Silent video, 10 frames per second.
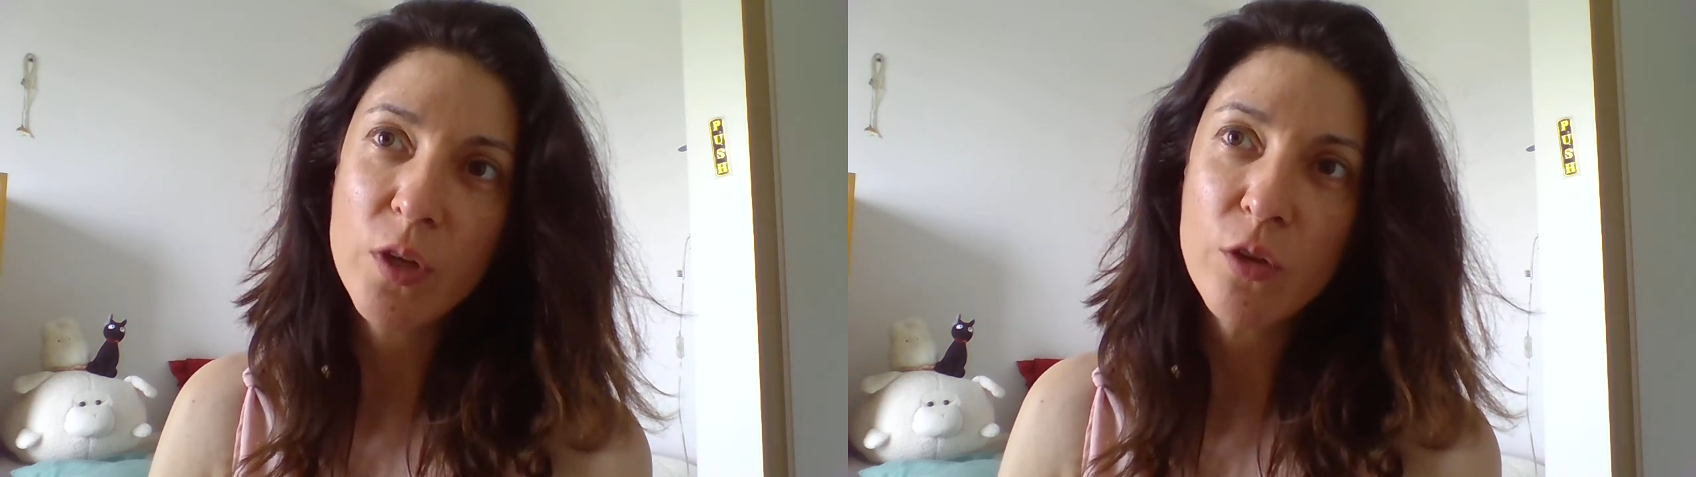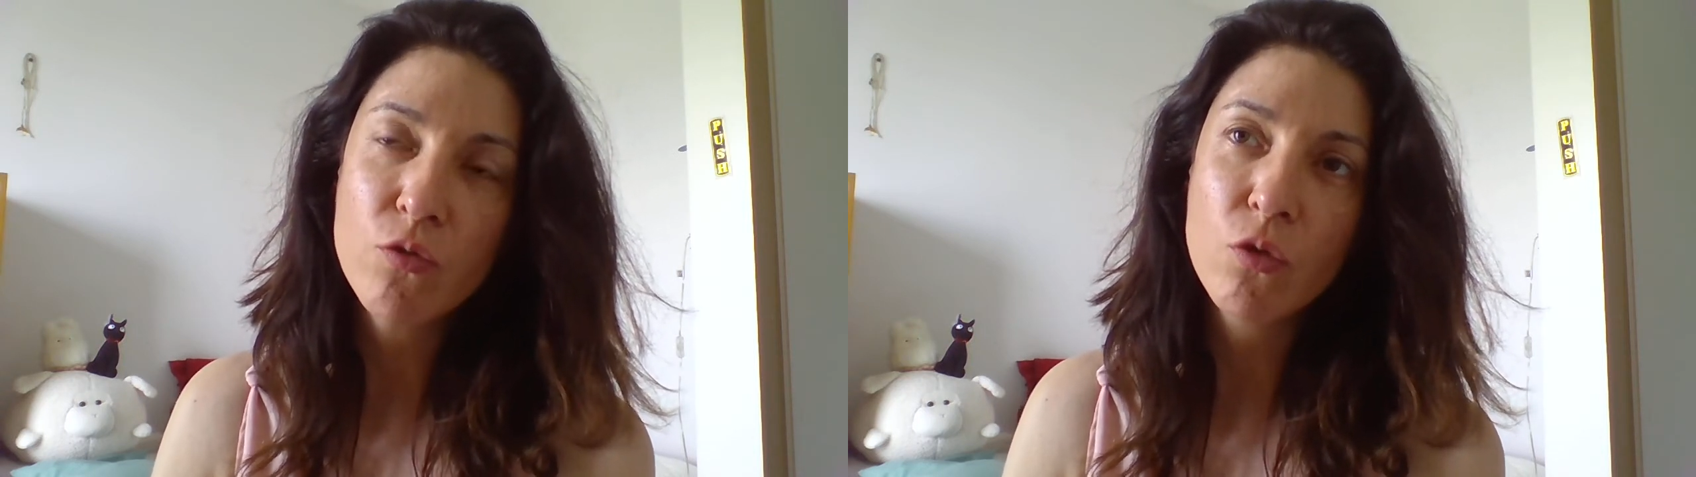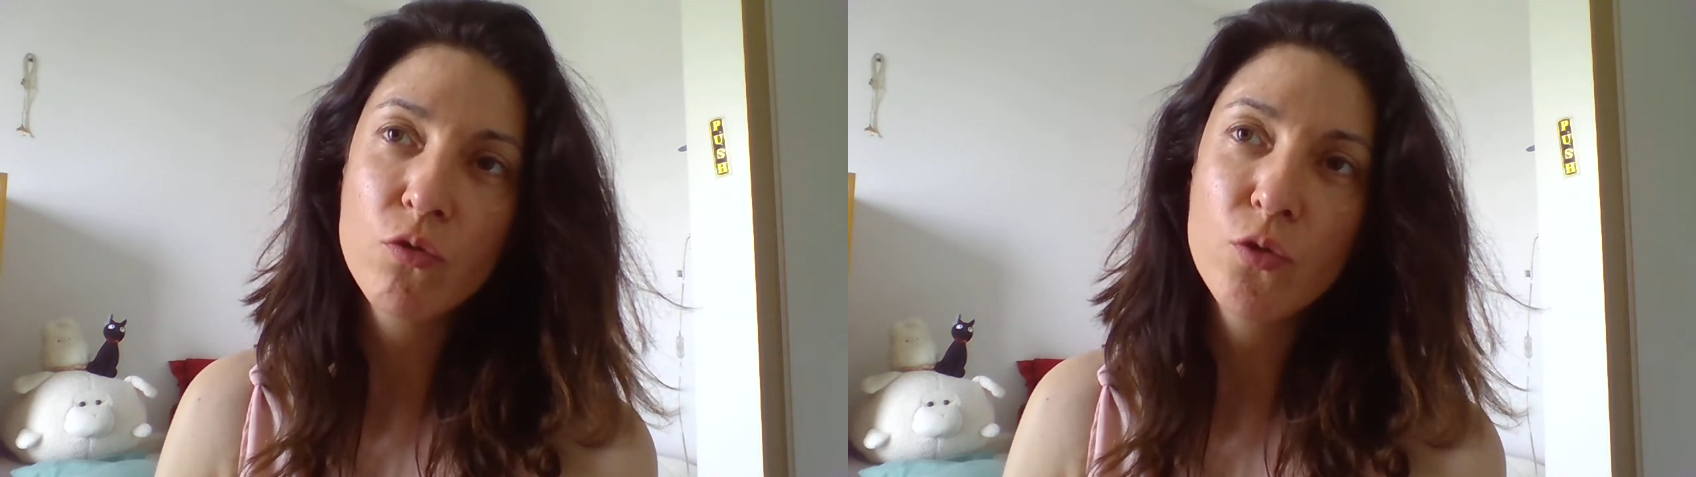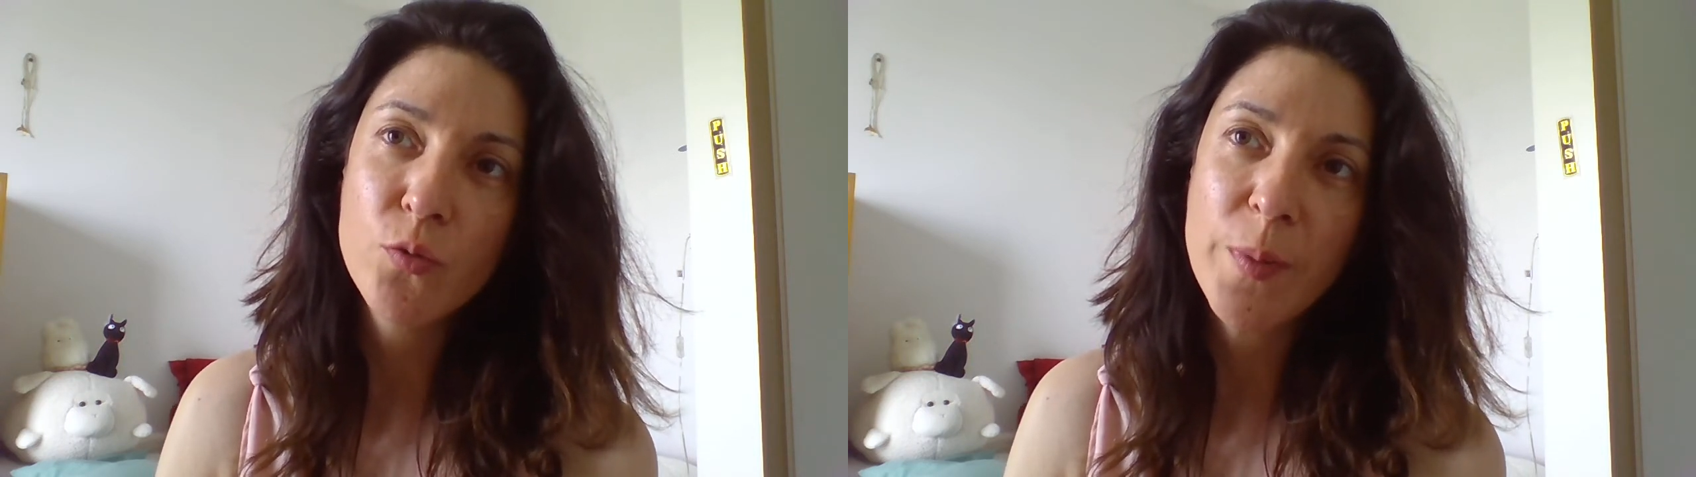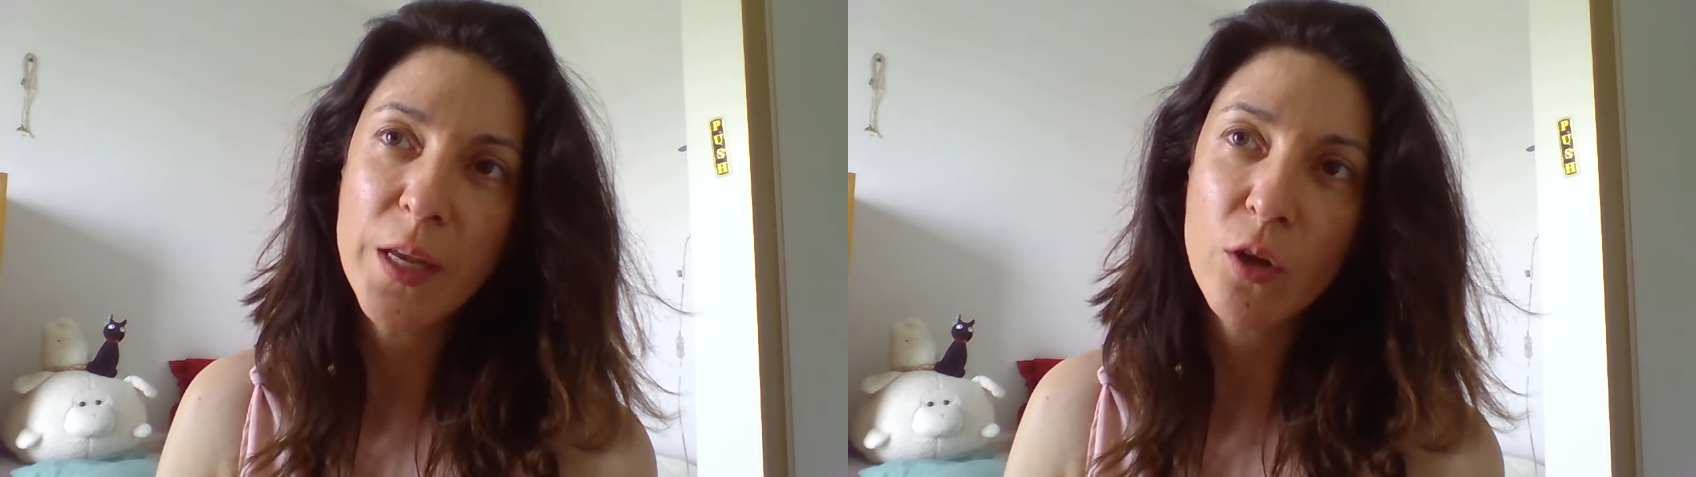on a toujours du
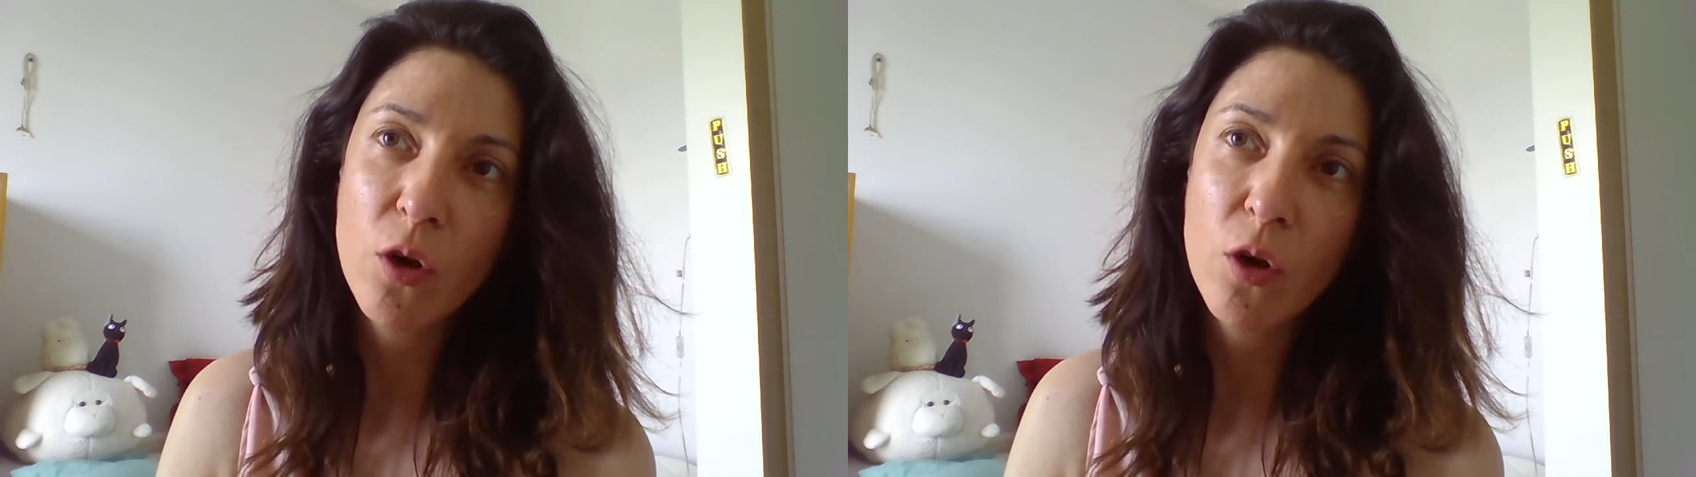swim and